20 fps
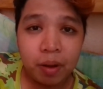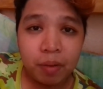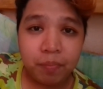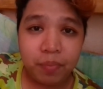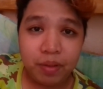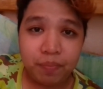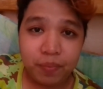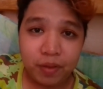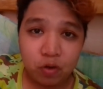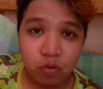pang
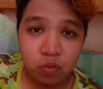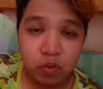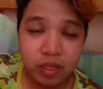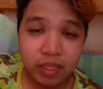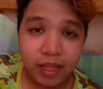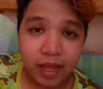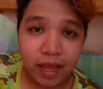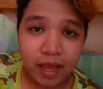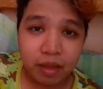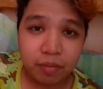BP kung
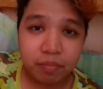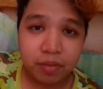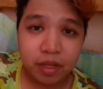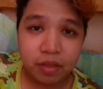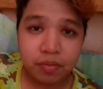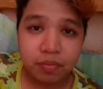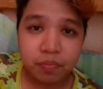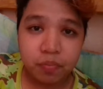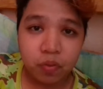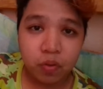hina-high
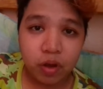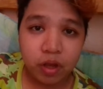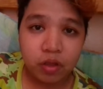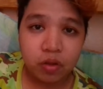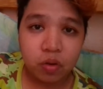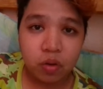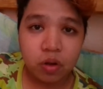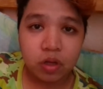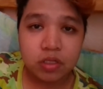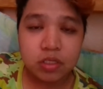blood po
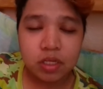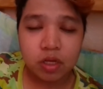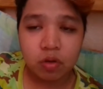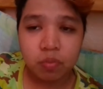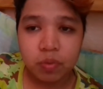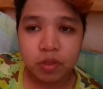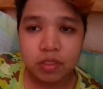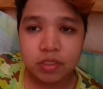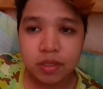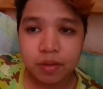kayo kasi
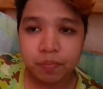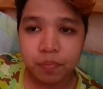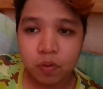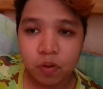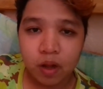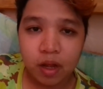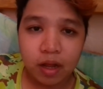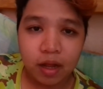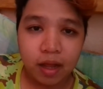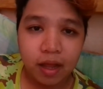kung minsan
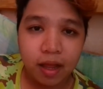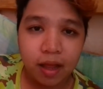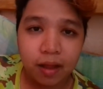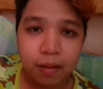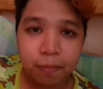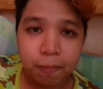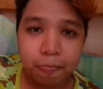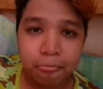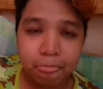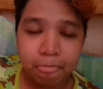po ang
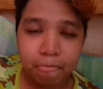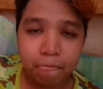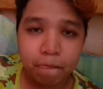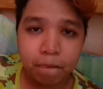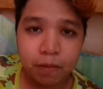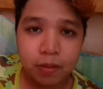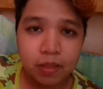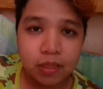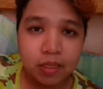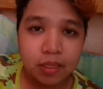ang
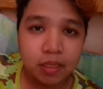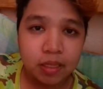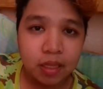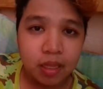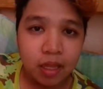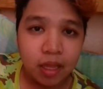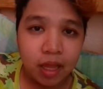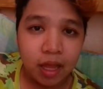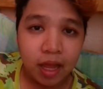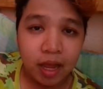
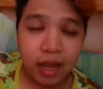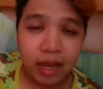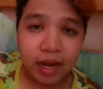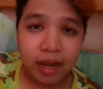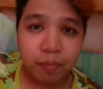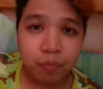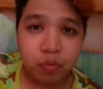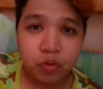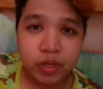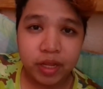
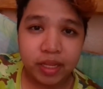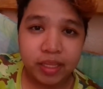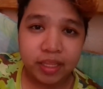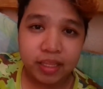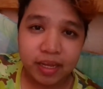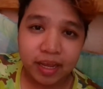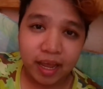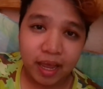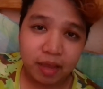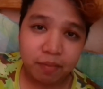akala po
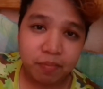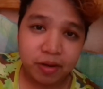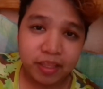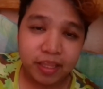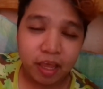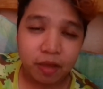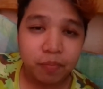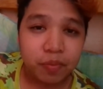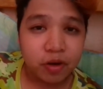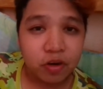natin nag-high
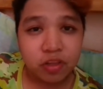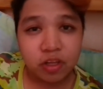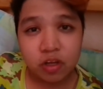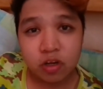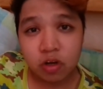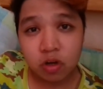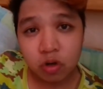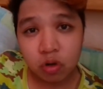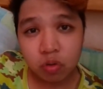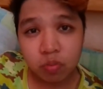blood tayo pero
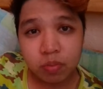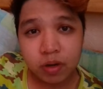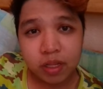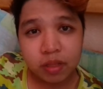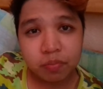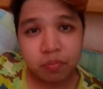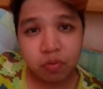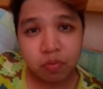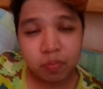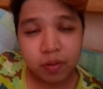naglo-low
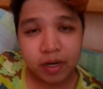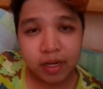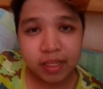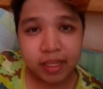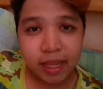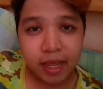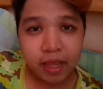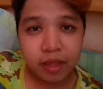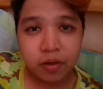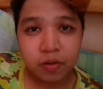blood po pala
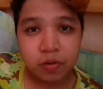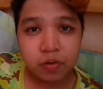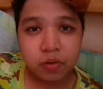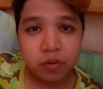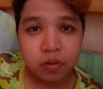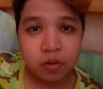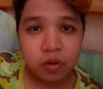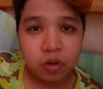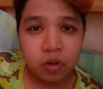tayo.